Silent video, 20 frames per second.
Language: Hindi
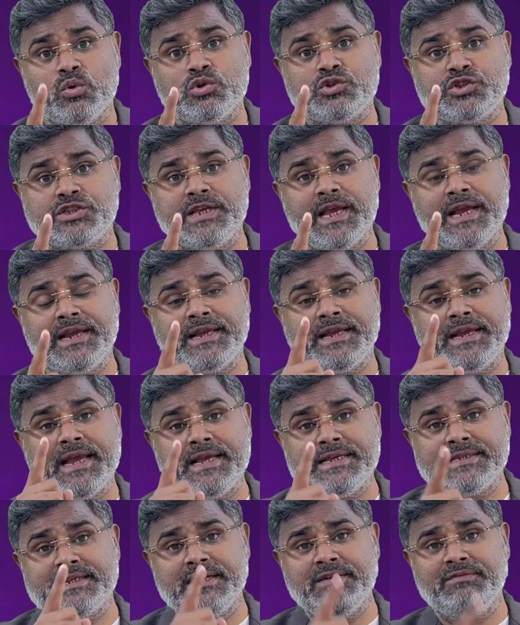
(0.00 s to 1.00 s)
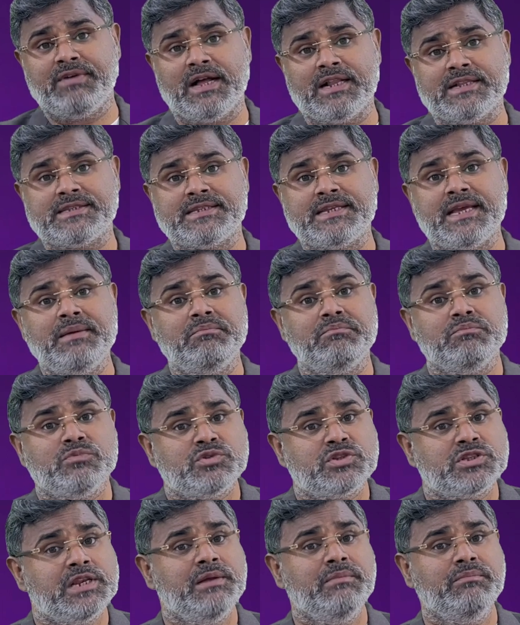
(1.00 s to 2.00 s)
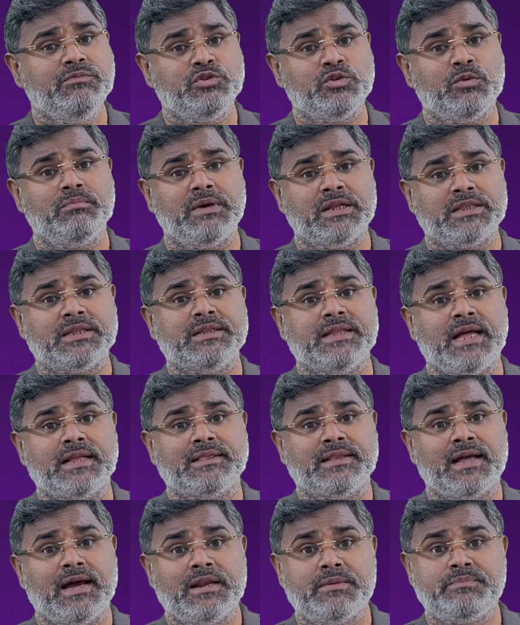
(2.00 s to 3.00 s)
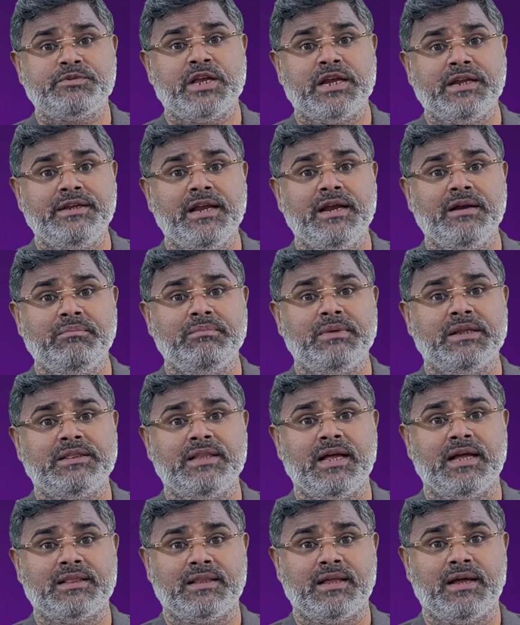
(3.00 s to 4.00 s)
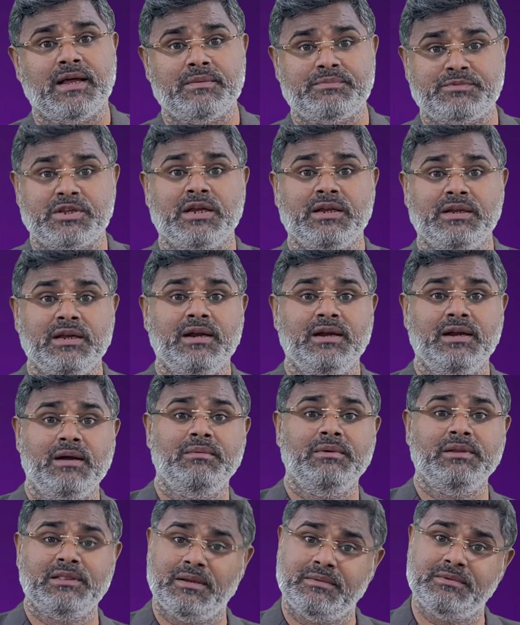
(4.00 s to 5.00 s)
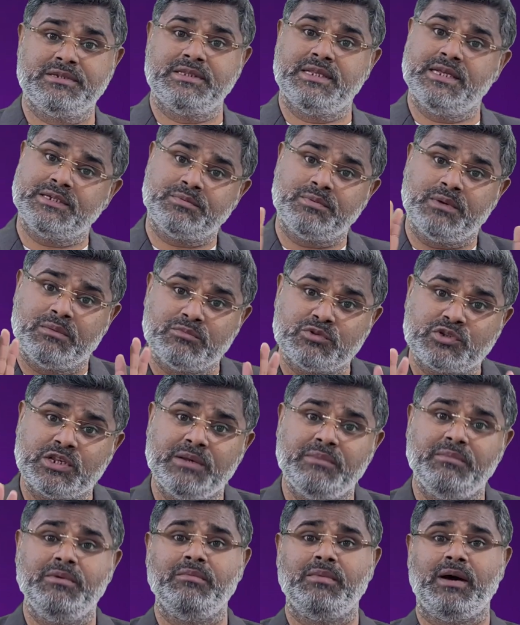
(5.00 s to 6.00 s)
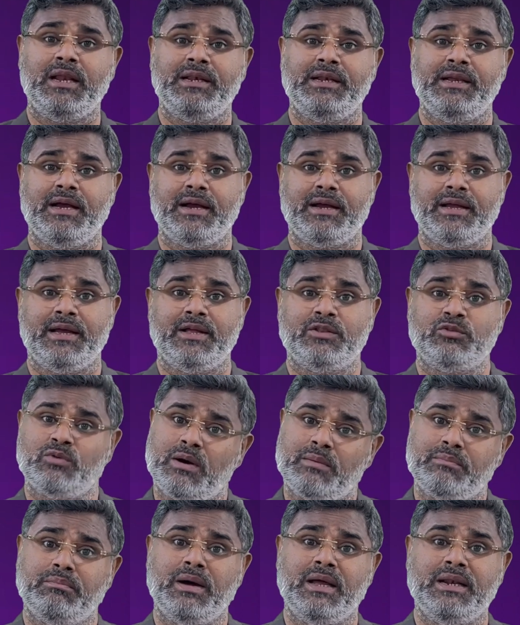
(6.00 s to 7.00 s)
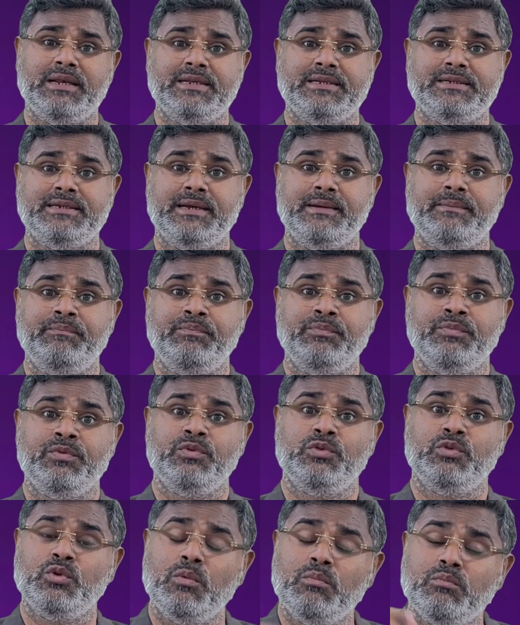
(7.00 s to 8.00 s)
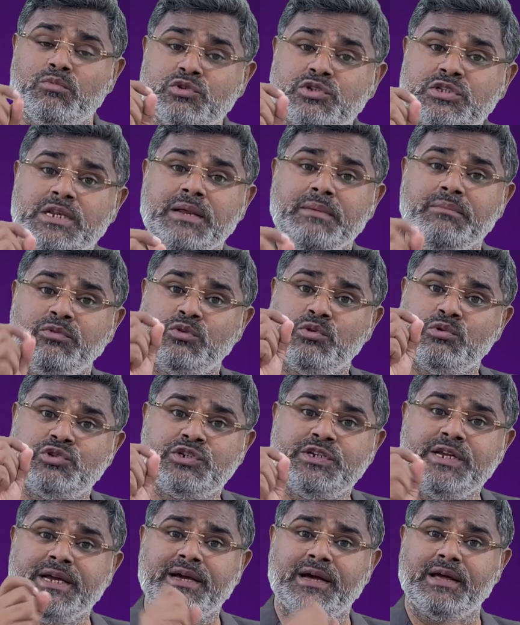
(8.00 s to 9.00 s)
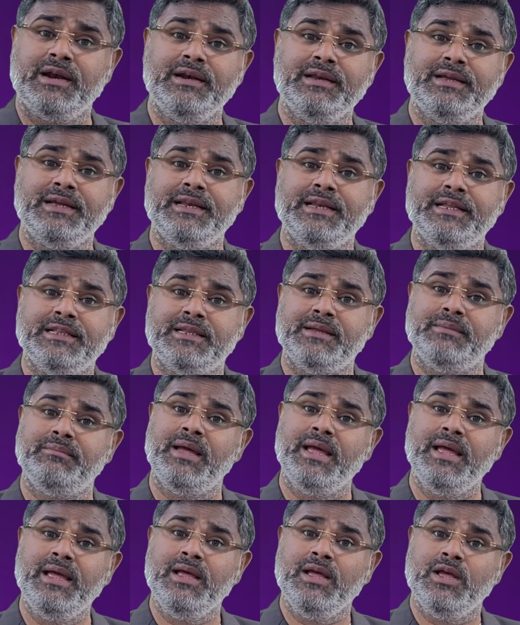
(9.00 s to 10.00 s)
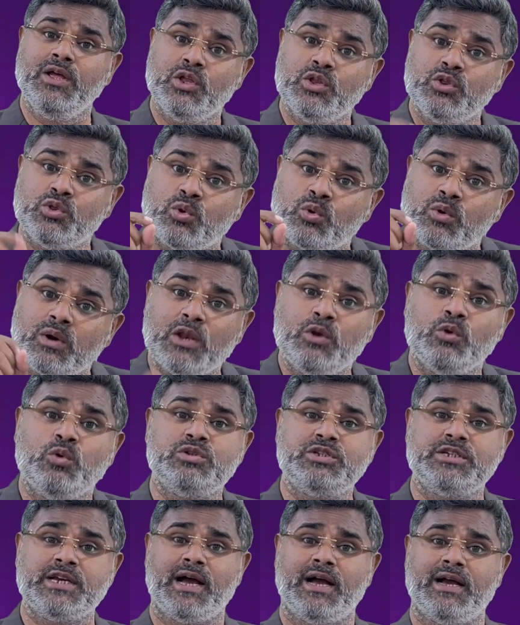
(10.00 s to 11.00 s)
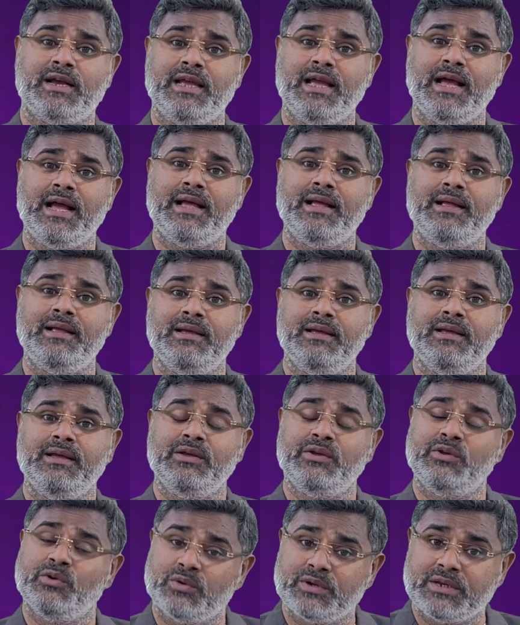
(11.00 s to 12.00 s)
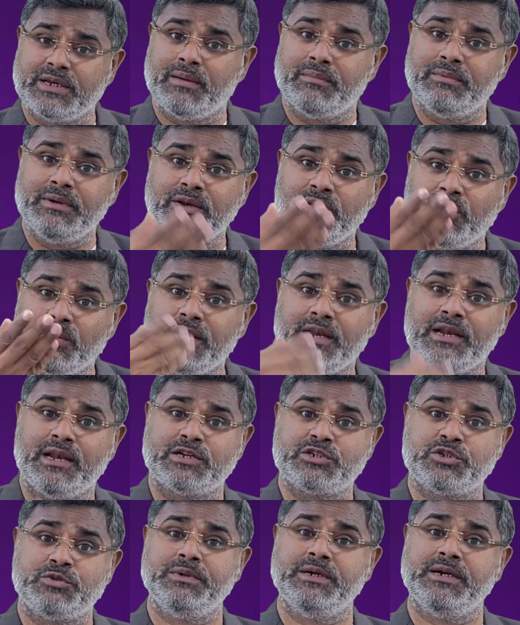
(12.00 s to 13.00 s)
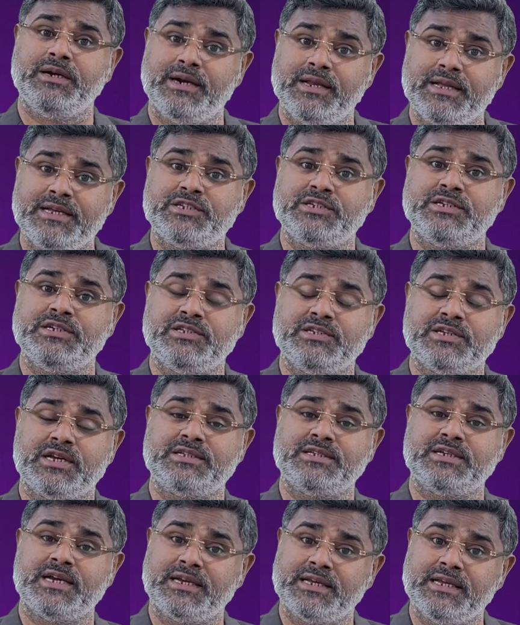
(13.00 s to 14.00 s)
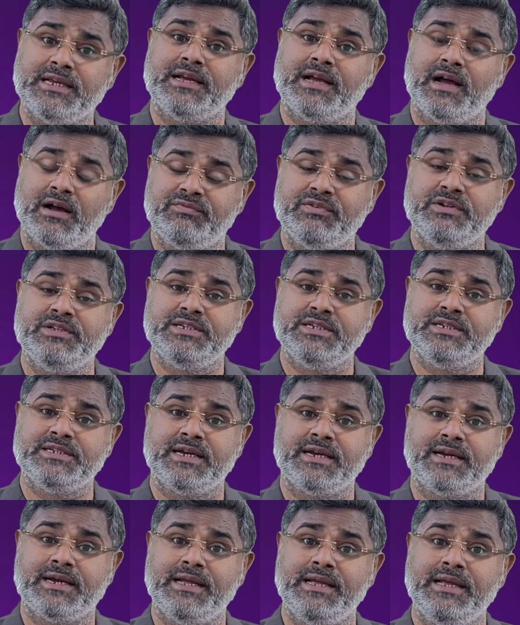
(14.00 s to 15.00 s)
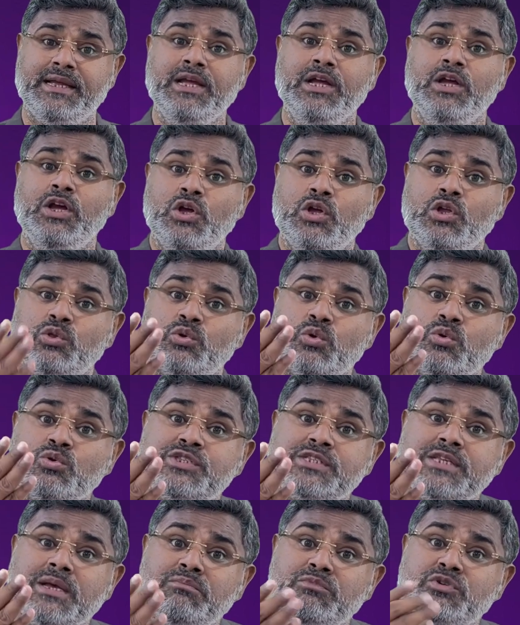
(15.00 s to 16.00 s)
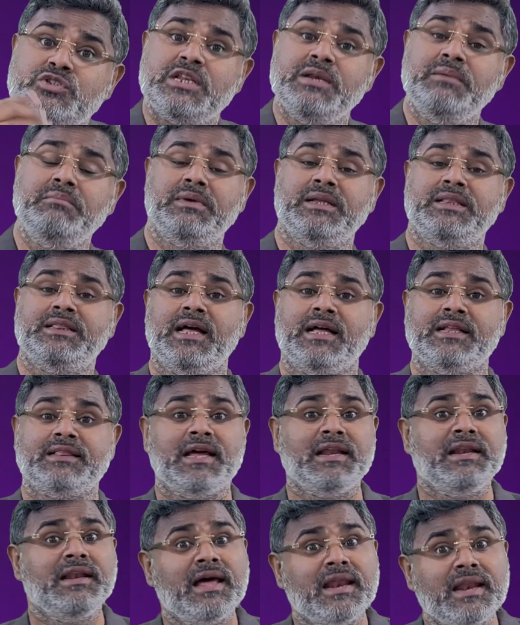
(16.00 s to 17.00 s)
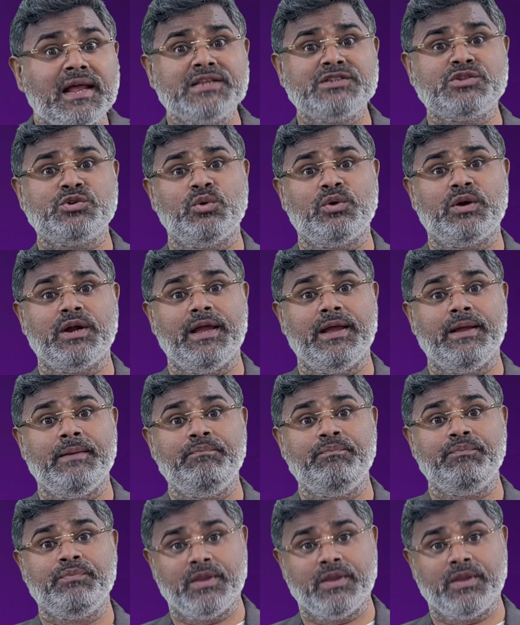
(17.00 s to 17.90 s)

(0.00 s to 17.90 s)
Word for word: उससे केजरीवाल से मुस्लिम जो मतदाता अल्पसंख्यक मतदाता अल्पसंख्यक का मतलब इस देश में मुस्लिम ही मान लिया गया तो आप मान लीजिए तो मुस्लिम तुष्टिकरण की नीति में थोड़ा लोचा आ गया है क्योंकि अभी इन्होंने लक्ष्मी गणेश की चर्चा की काफ़ी चीज़ें कही तो उससे मुस्लिम मतदाता नाराज़ हो गए